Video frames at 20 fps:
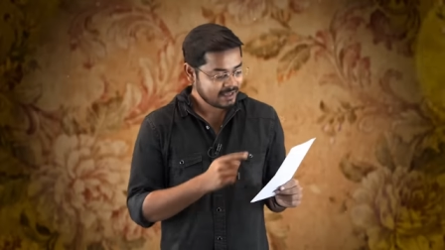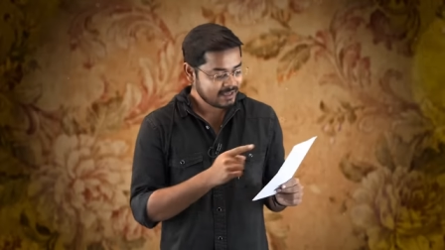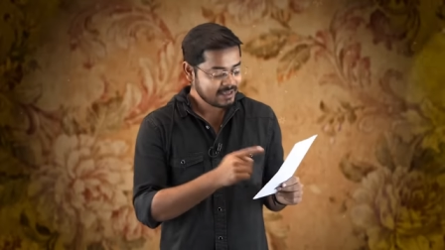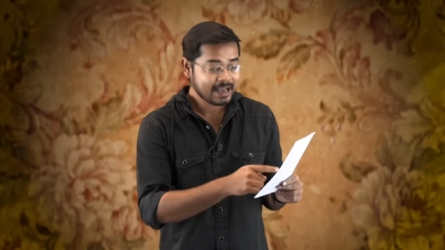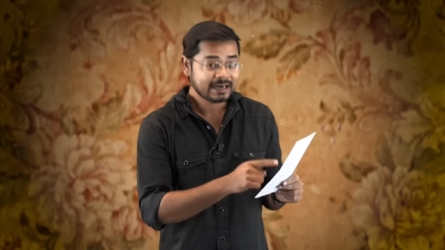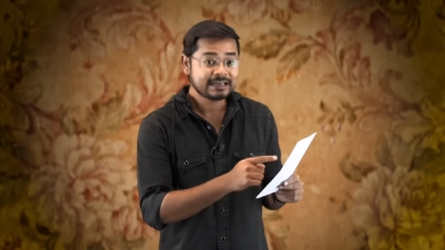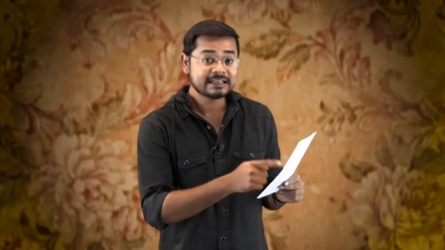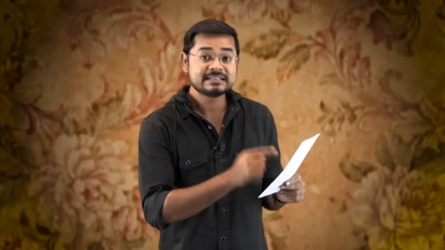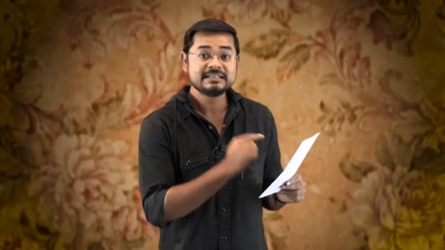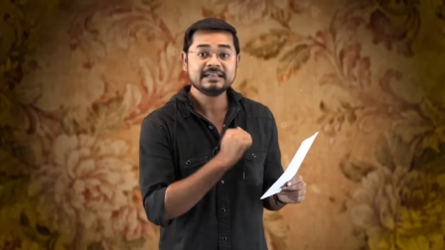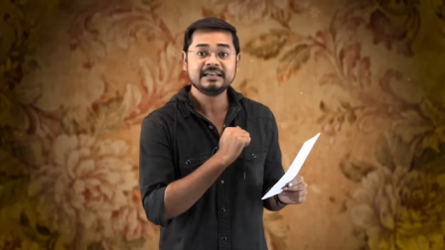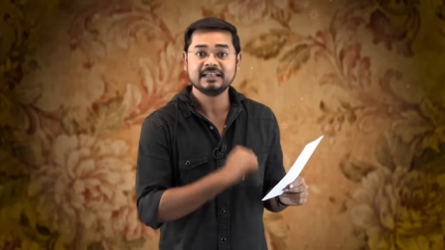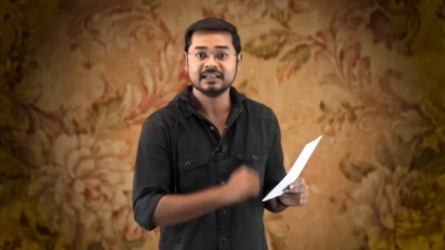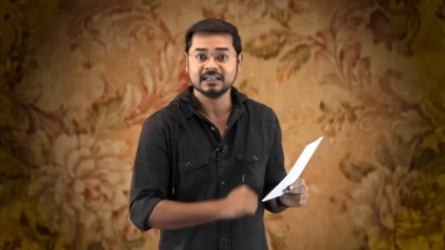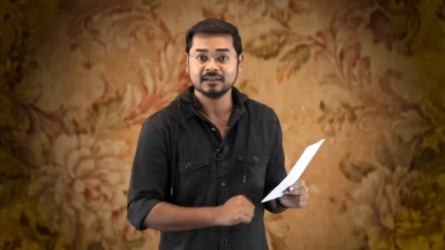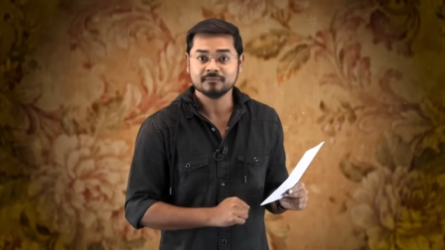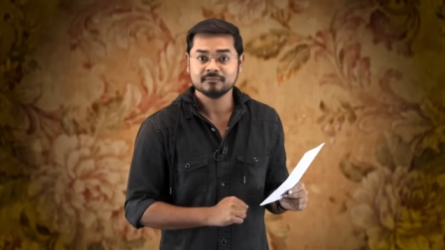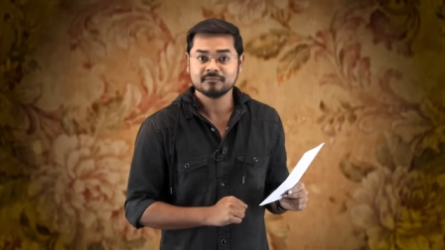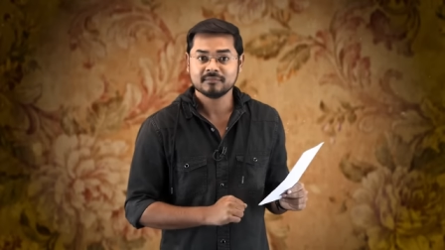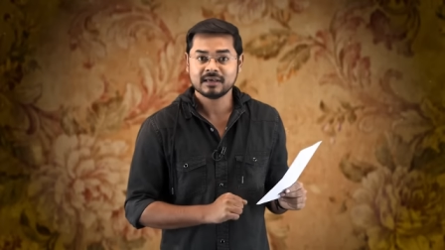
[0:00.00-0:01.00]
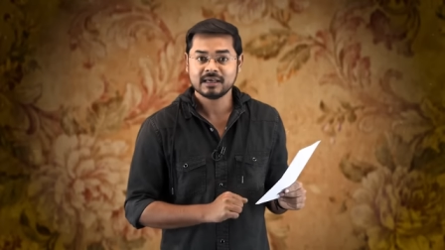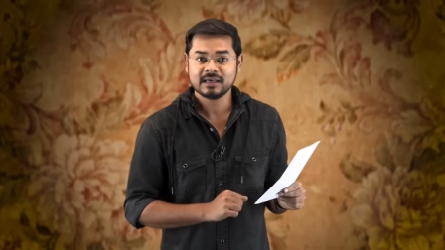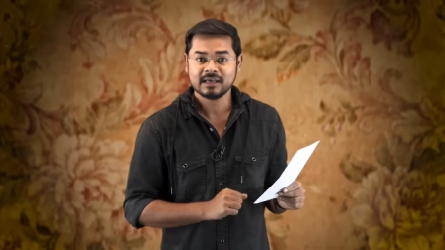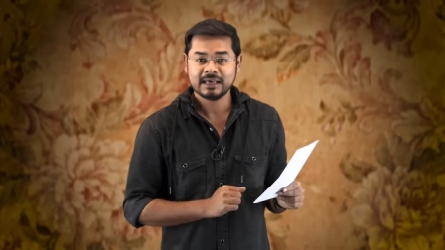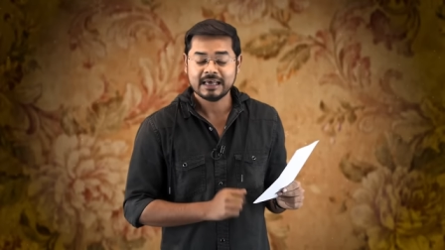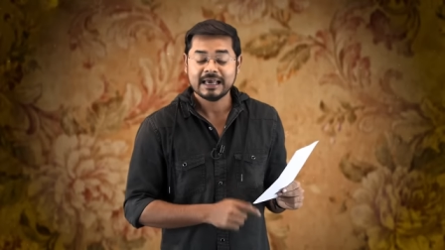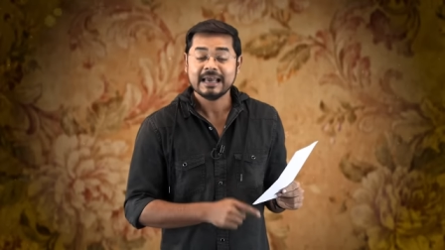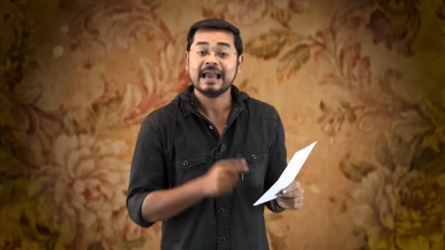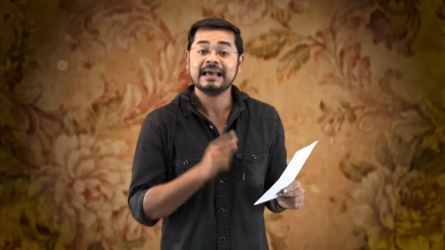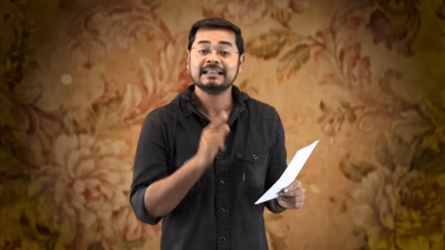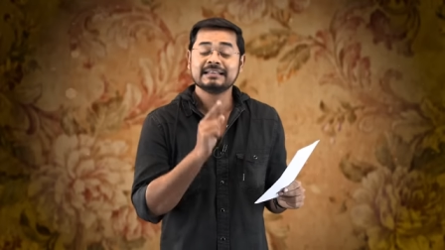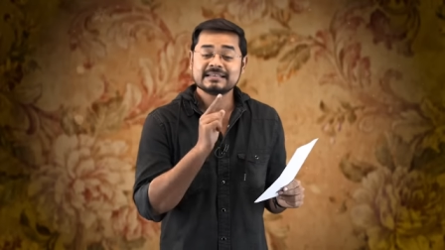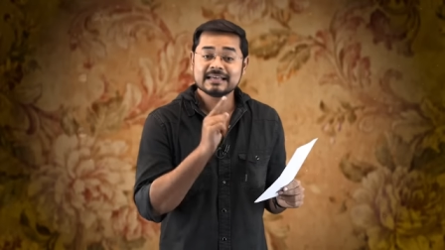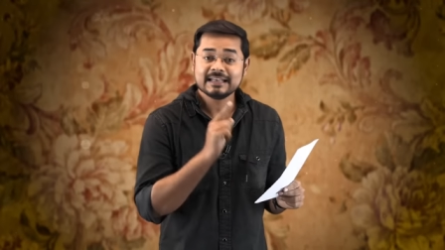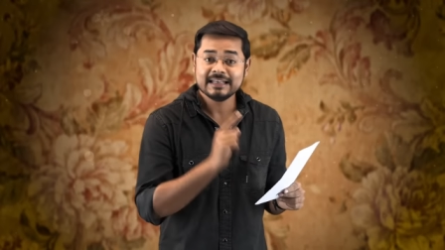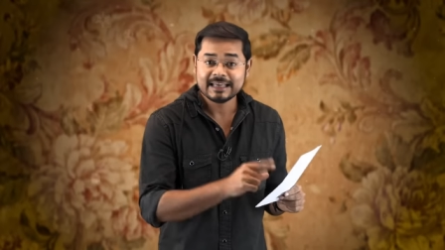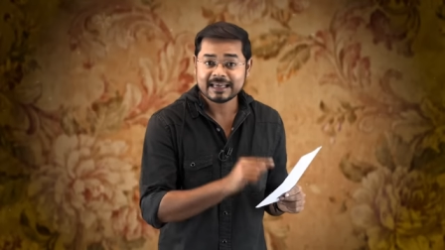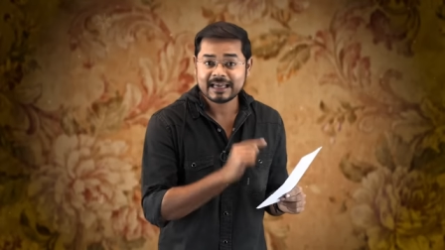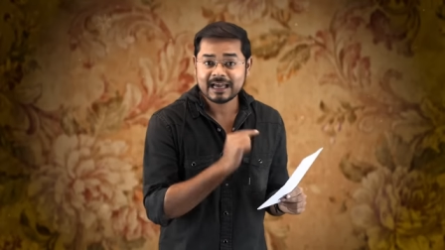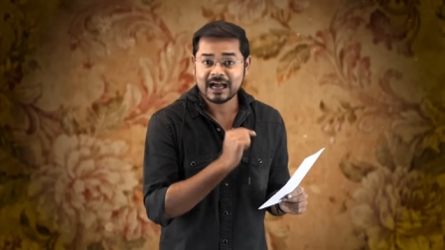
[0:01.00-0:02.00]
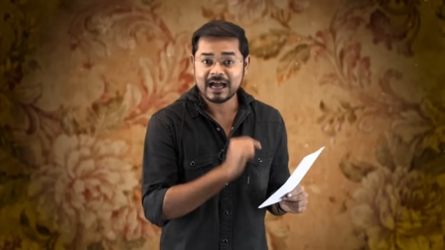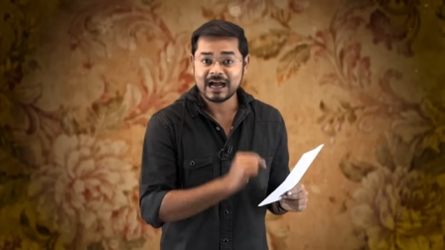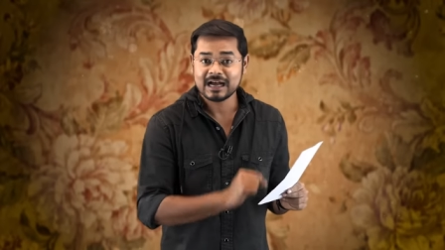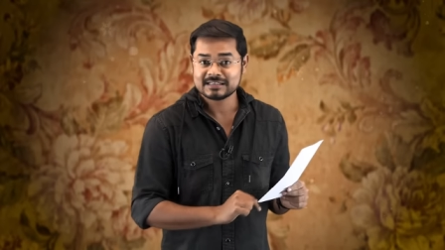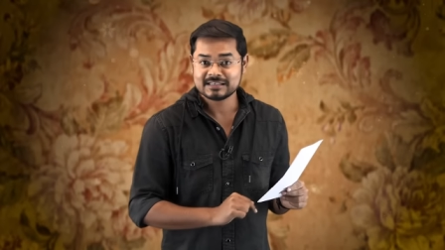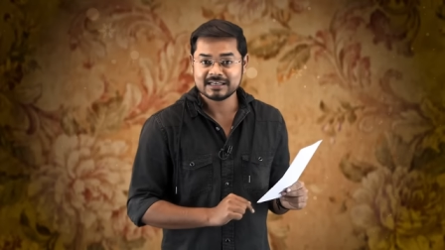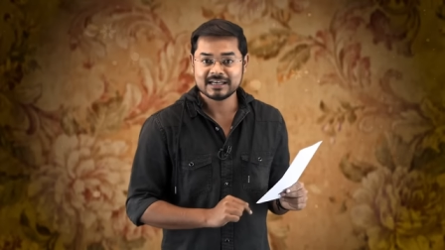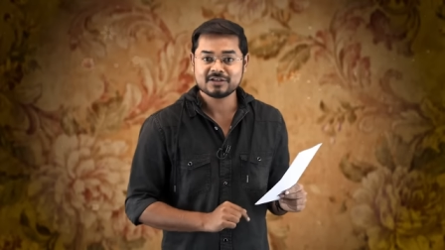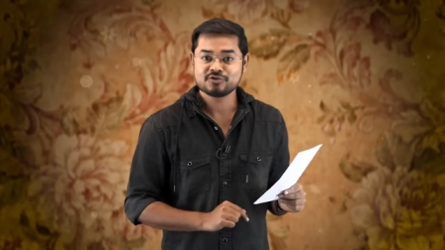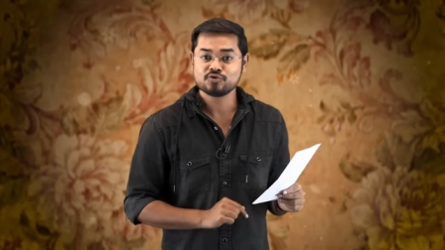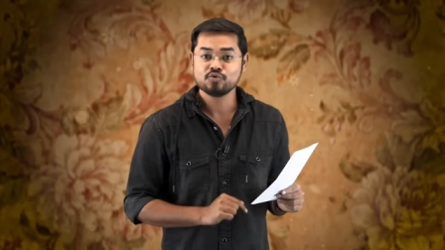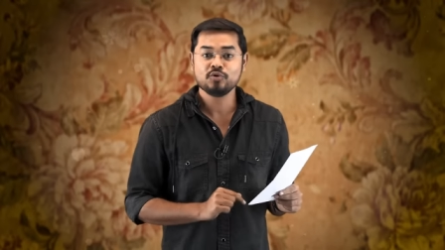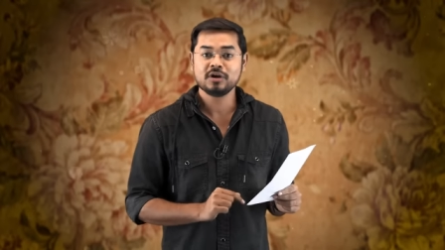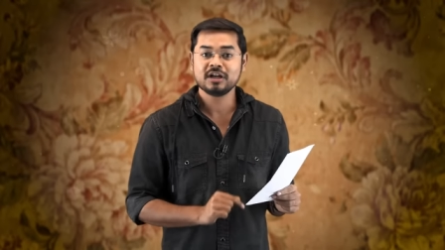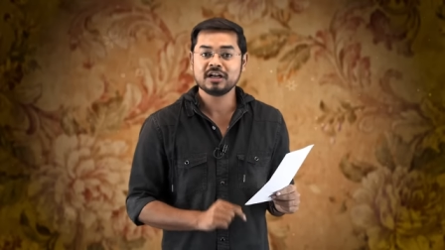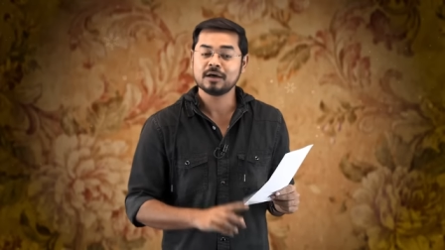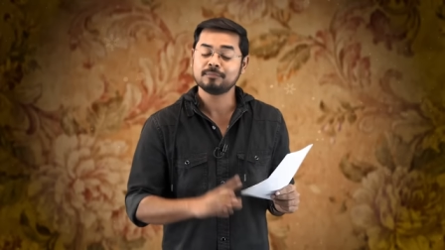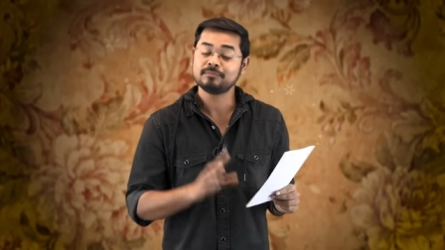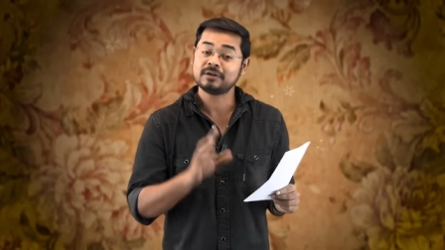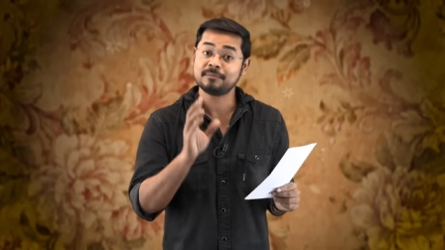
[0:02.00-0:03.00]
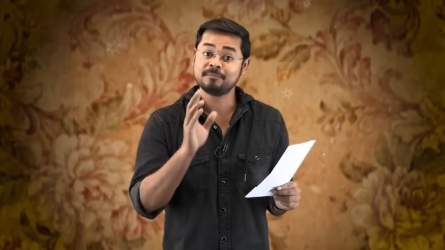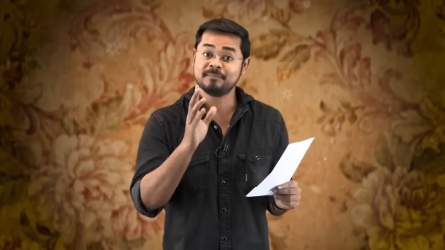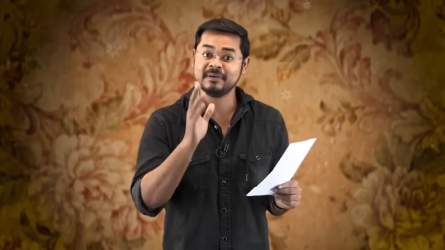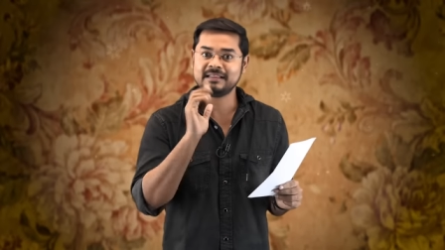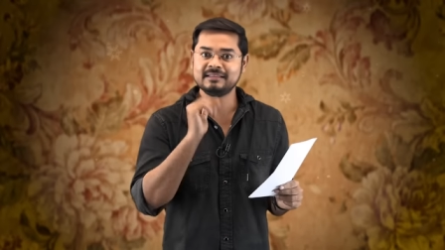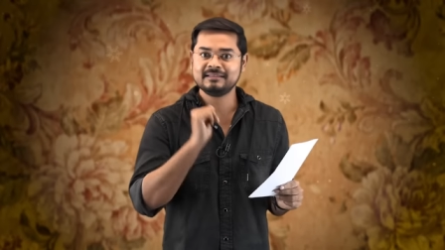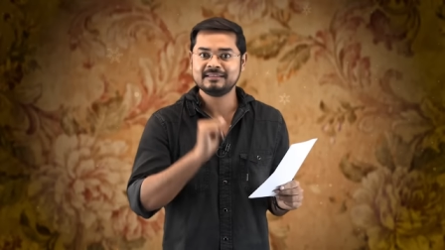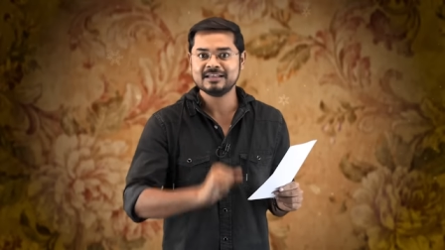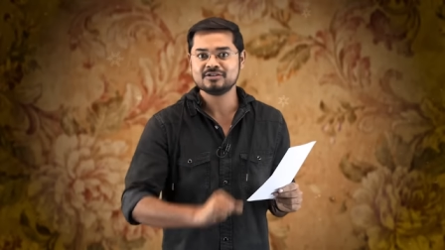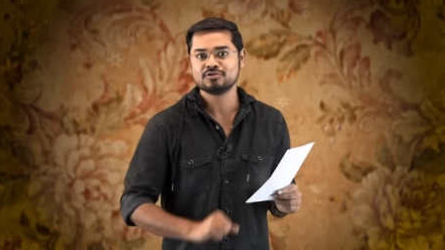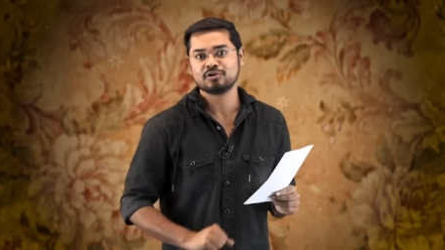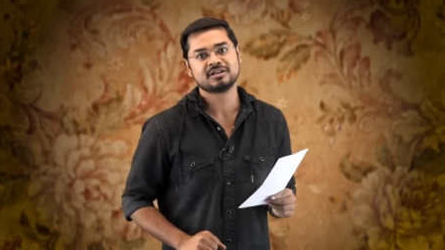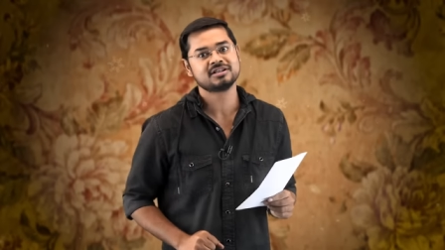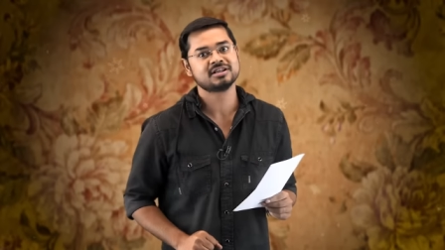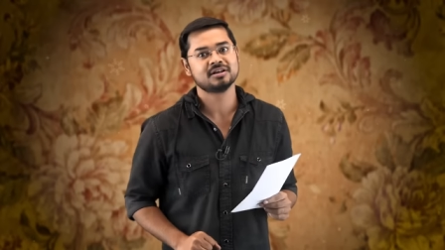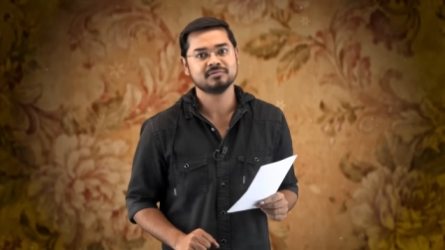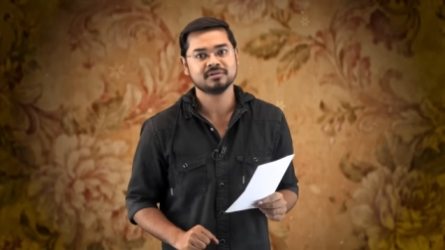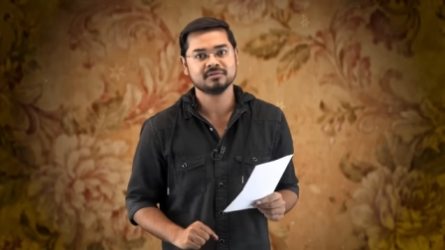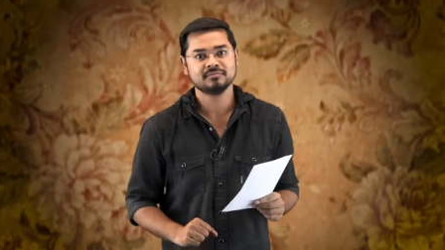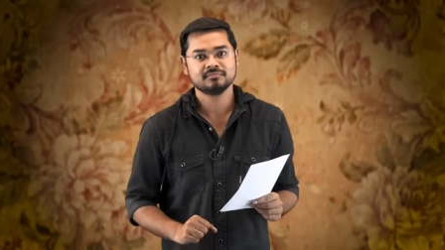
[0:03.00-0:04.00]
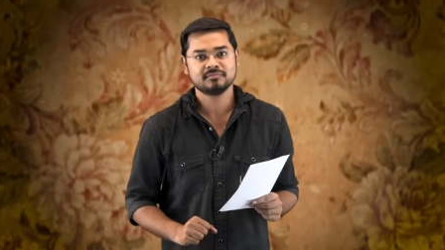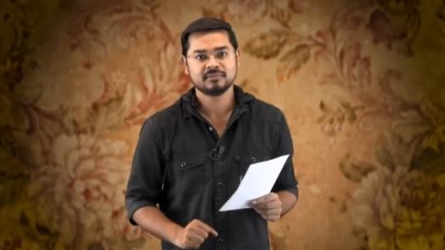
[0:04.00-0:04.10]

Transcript: এ একটা চিঠি এতে যা লেখা আছে শুনলে না আপনার পিত্তি জ্বলে যাবে